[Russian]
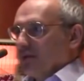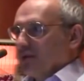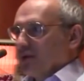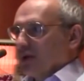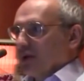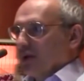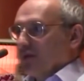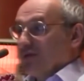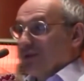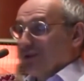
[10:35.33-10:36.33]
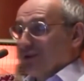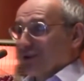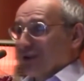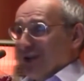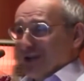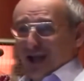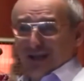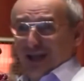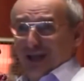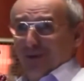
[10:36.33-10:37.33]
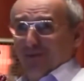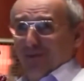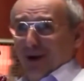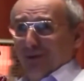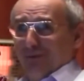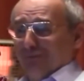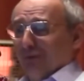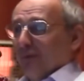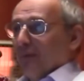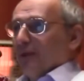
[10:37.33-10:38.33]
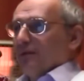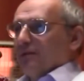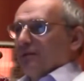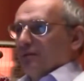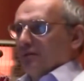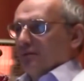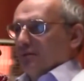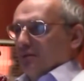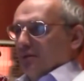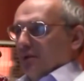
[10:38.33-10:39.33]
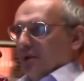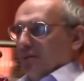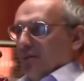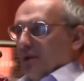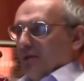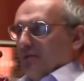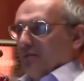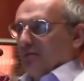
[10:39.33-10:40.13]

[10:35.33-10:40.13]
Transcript: Должен контролировать, не должен. Сейчас я тебе помогу. Должен, должен терпеть.